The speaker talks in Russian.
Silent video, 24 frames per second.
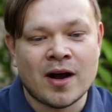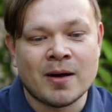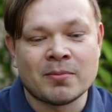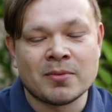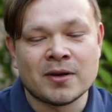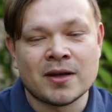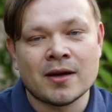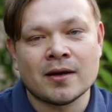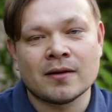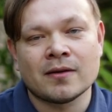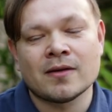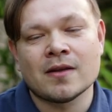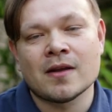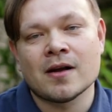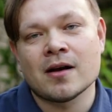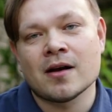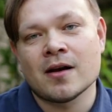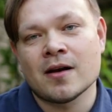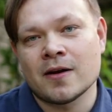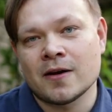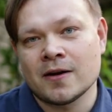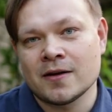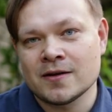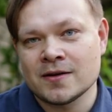
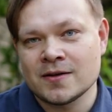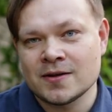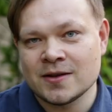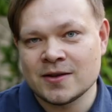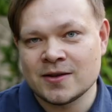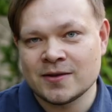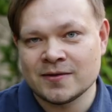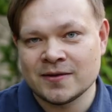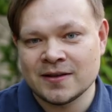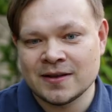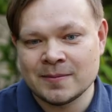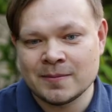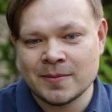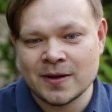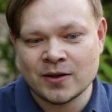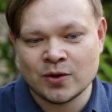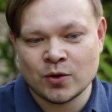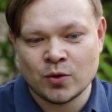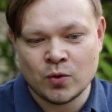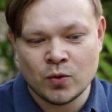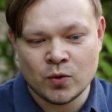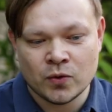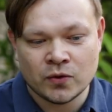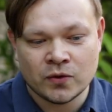объектно-ориентированный
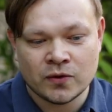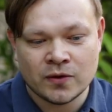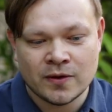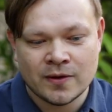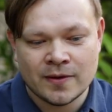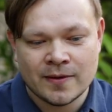подход.